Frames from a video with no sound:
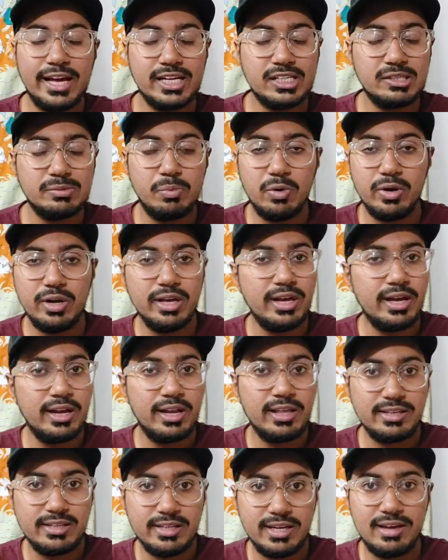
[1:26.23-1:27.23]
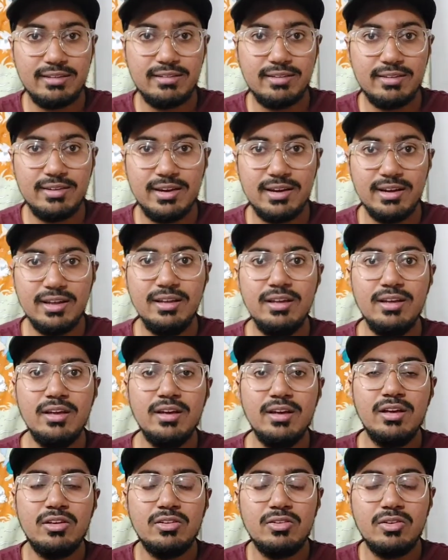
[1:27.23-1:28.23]
ఎక్స్పోర్టింగ్ అనేది చేస్తుందంట
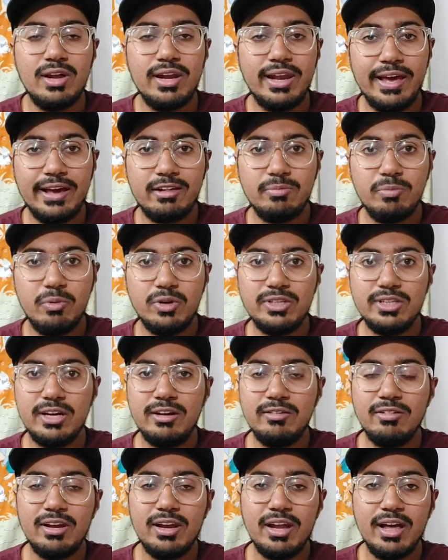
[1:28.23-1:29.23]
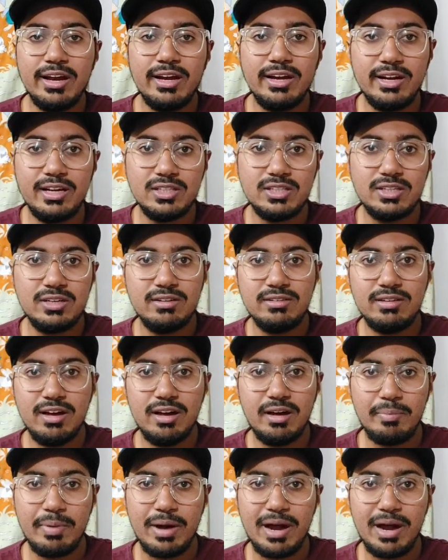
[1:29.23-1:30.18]
సో అలా ఎక్స్పోర్ట్ చేయడం వల్ల ఆ ఇండస్ట్రీస్ ఆ